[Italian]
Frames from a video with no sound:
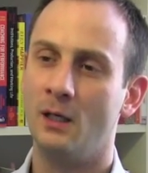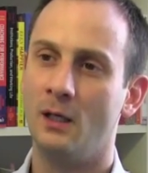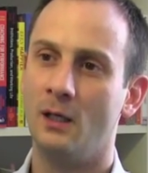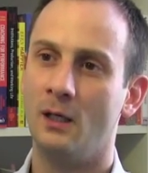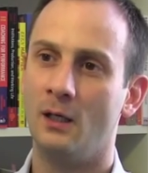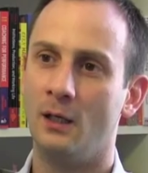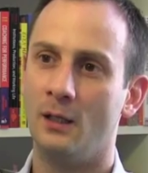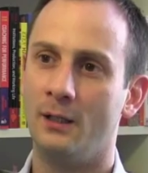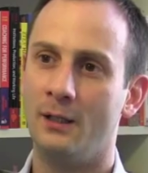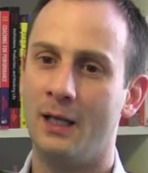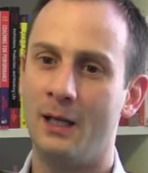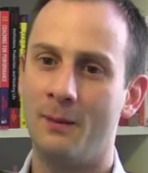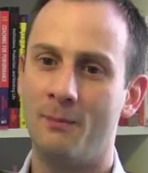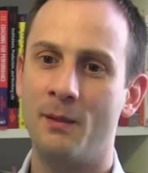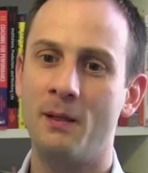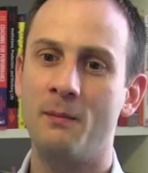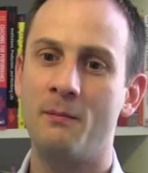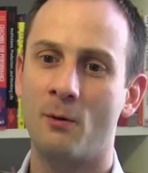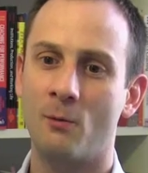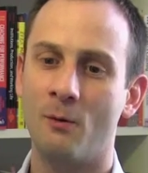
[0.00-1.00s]
Eh, nelle
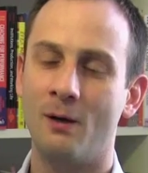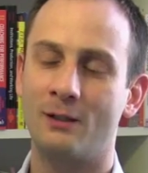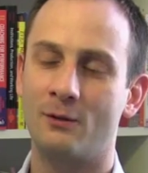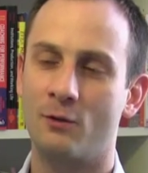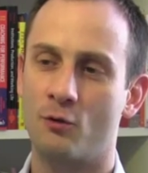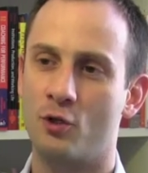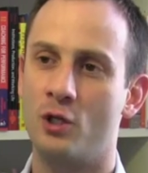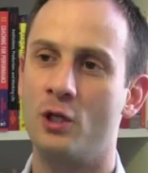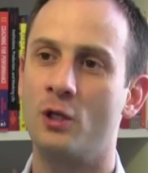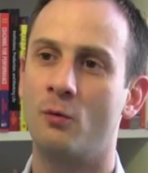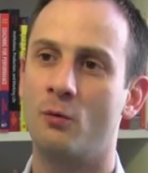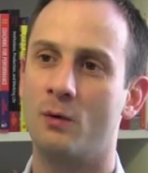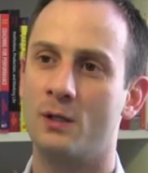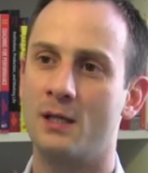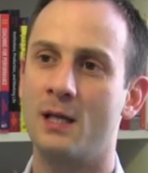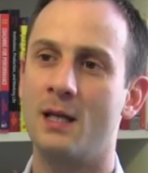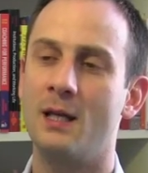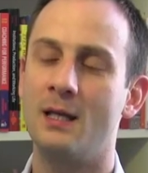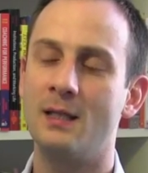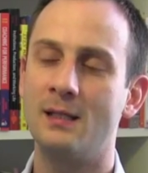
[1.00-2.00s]
prime 4, 5,
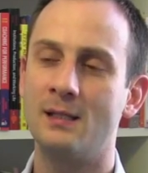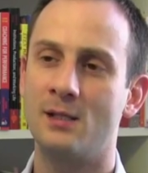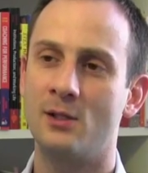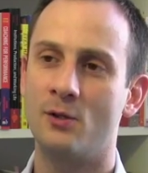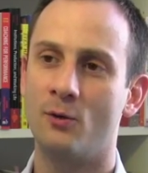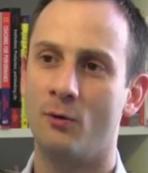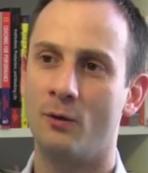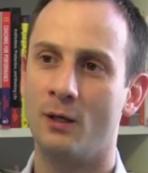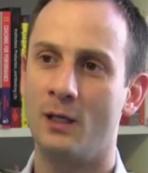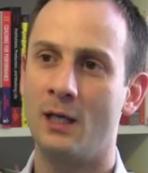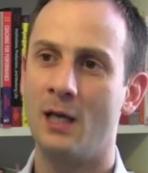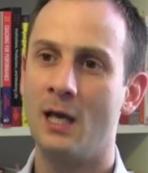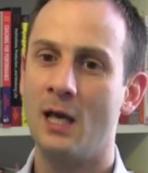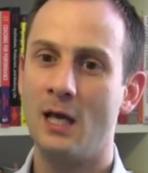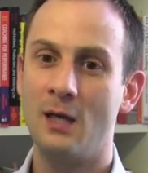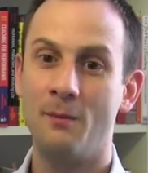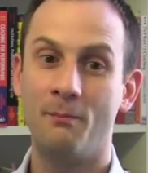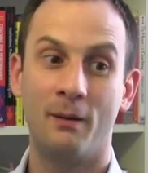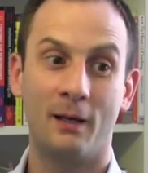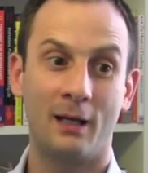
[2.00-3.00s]
6 lezioni
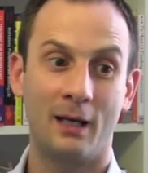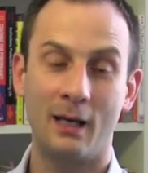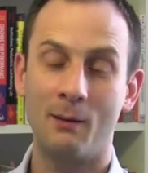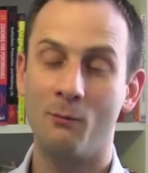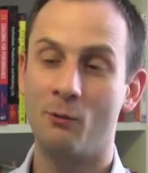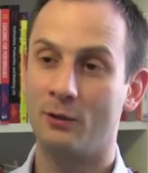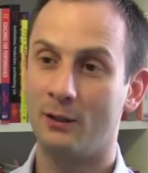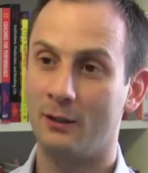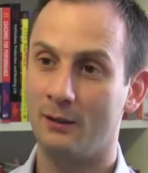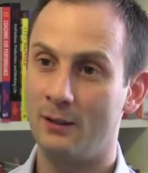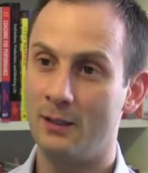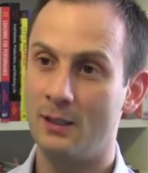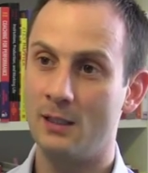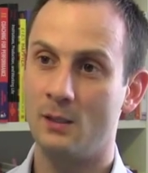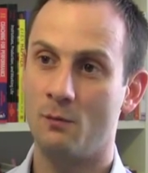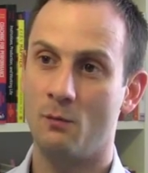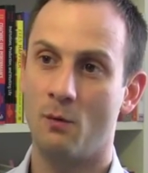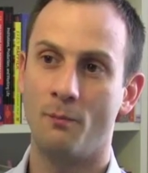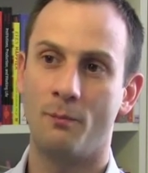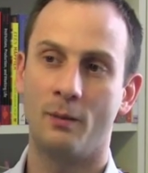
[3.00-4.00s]
impareremo
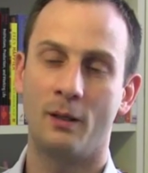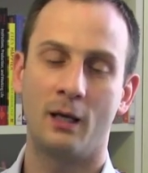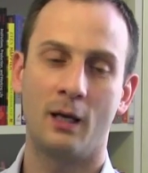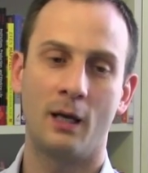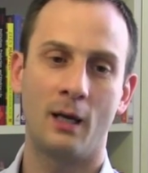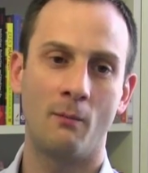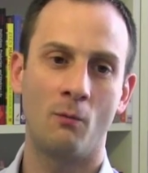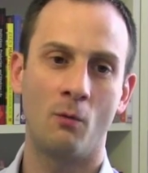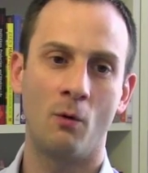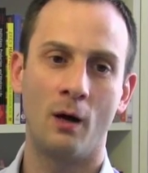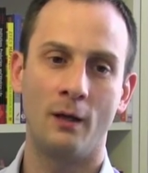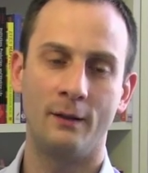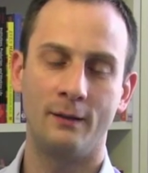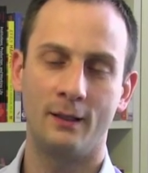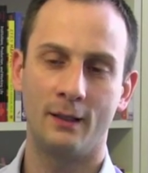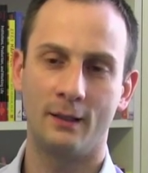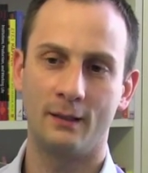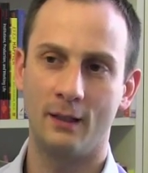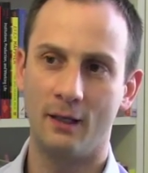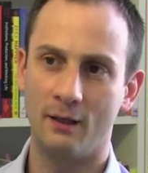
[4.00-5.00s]
tantissimo, impareremo a
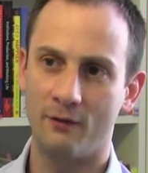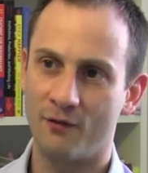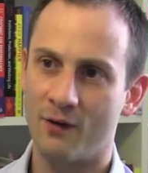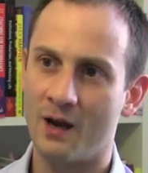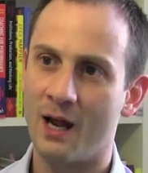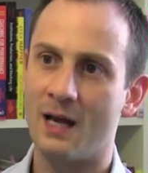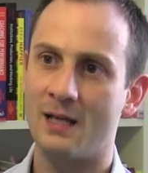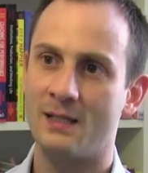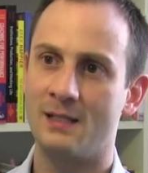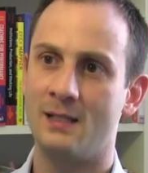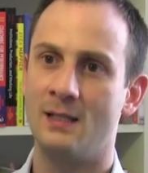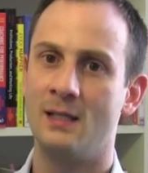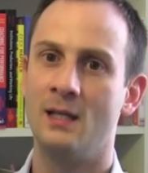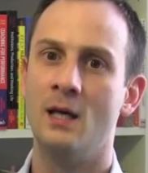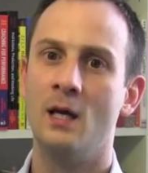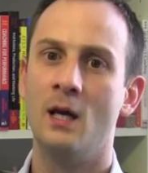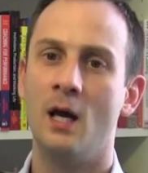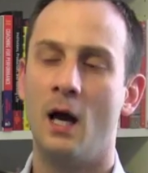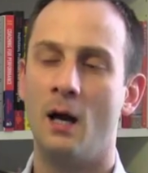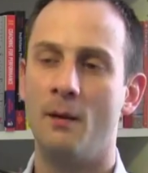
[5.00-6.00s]
dire delle frasi,
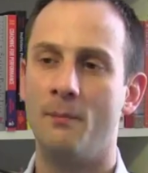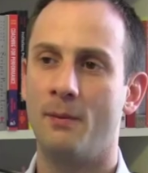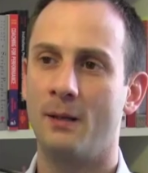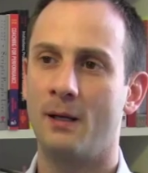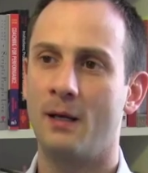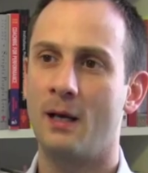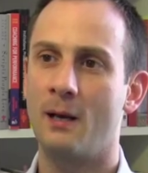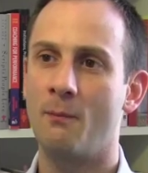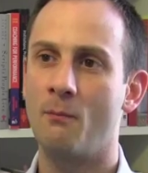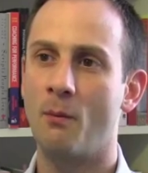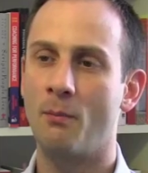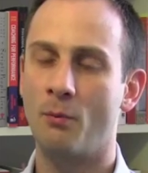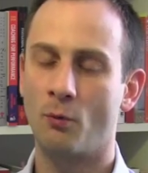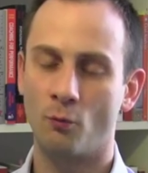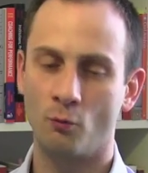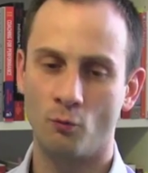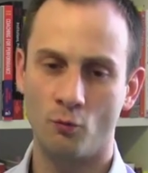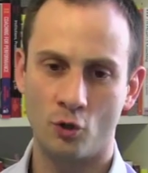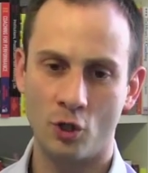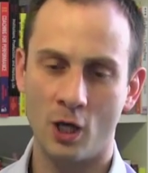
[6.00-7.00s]
a impareremo a
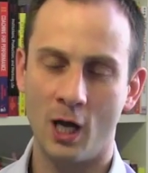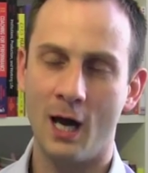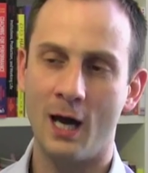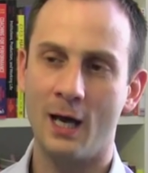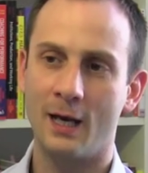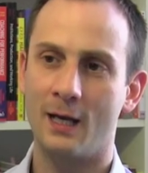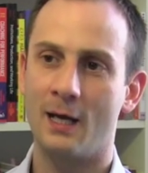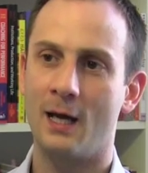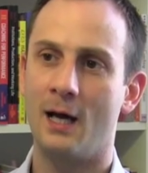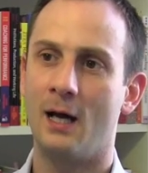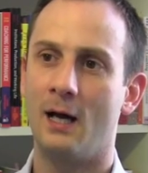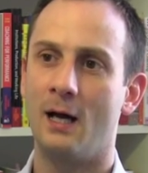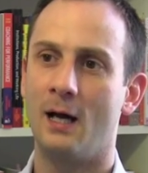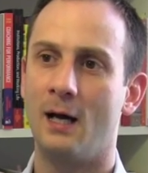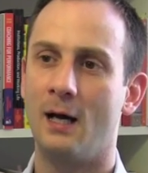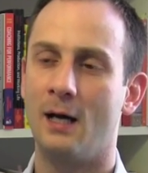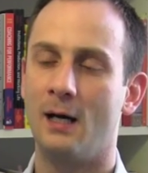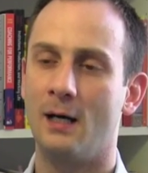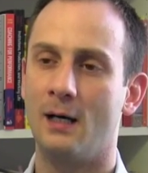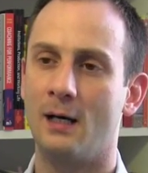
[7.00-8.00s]
pronunciare,
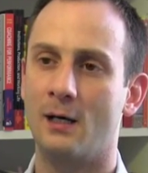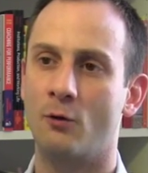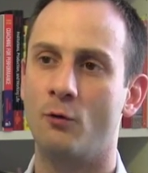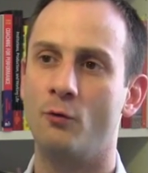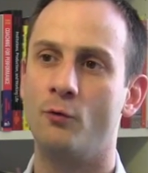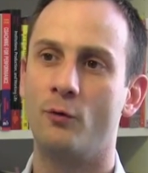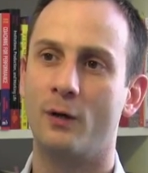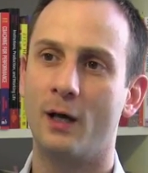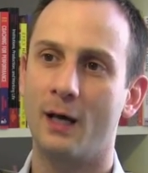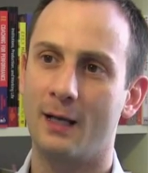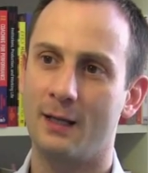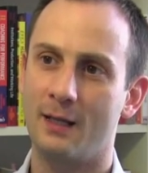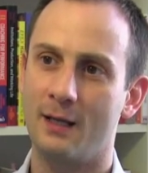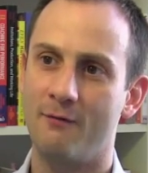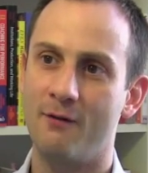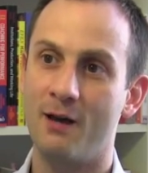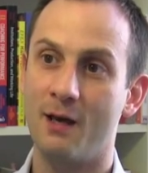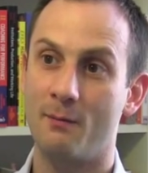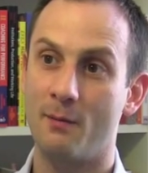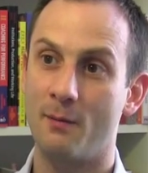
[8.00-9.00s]
a, a coniugare
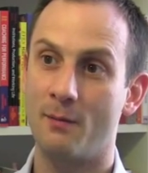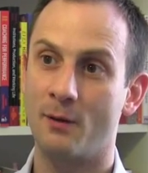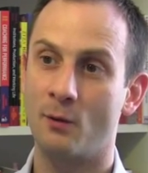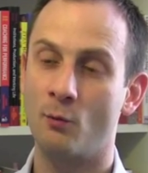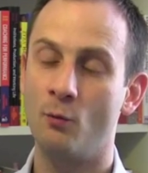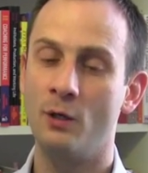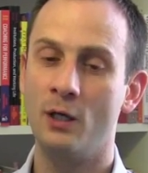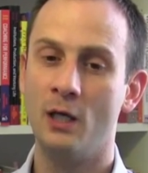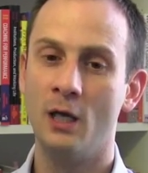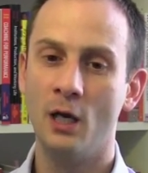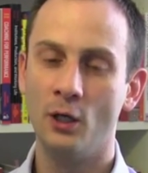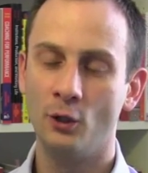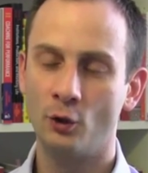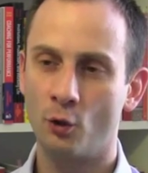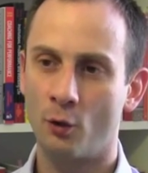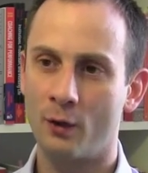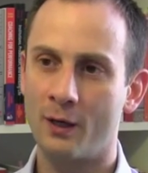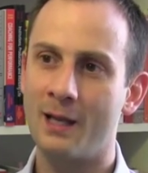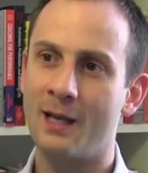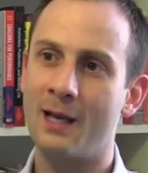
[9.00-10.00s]
dei verbi, per cui
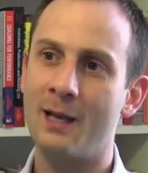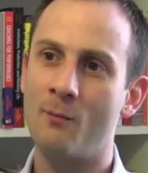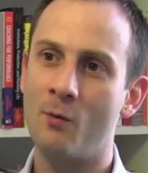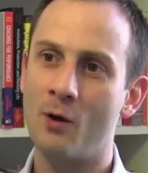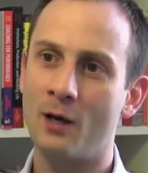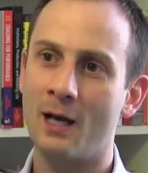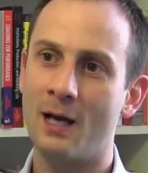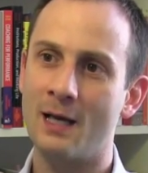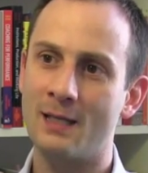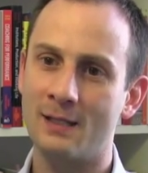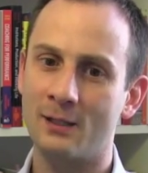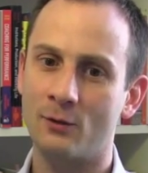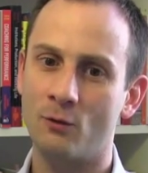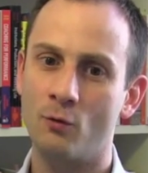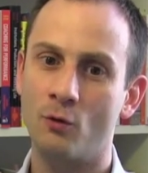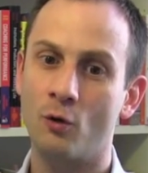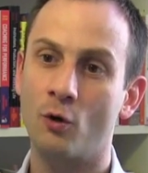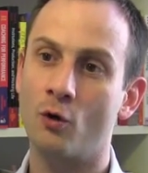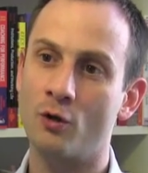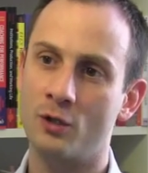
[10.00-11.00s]
torneremo a casa
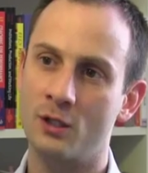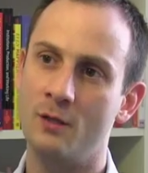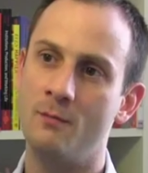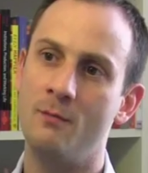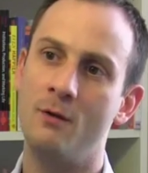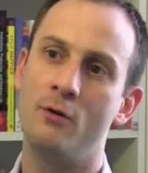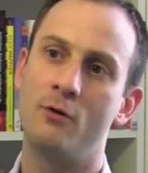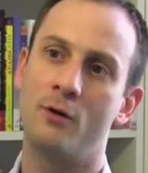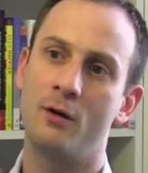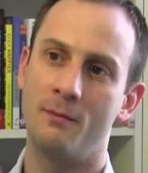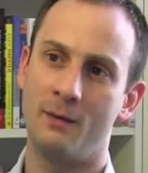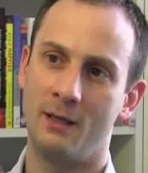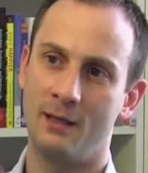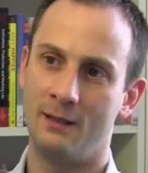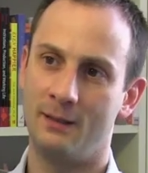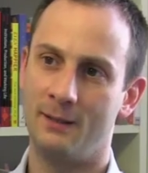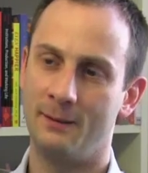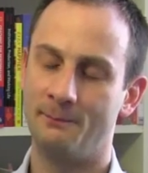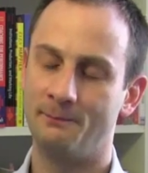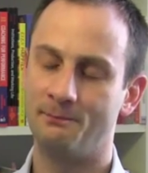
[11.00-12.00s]
con grossi
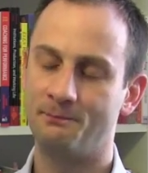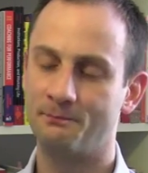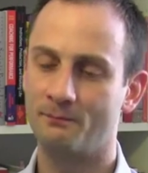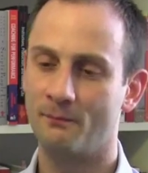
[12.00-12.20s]
miglioramenti.